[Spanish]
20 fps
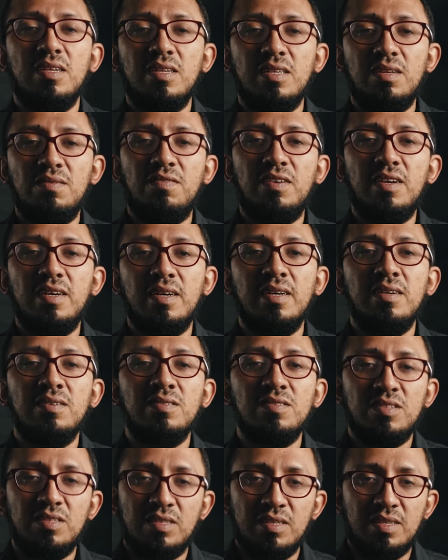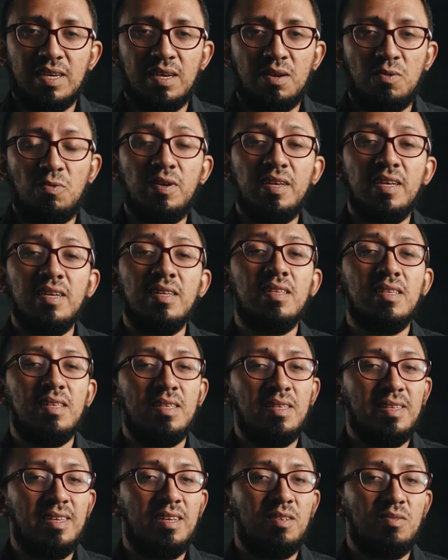certificados que
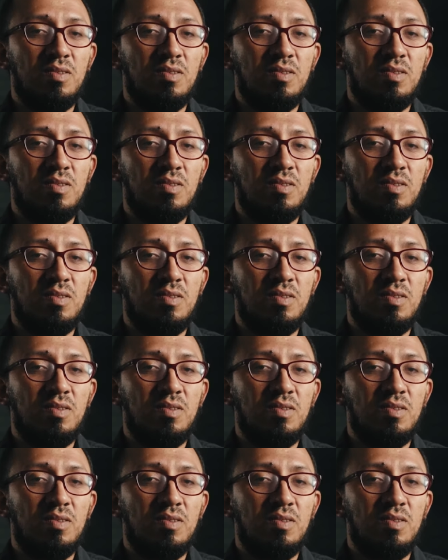cuidan de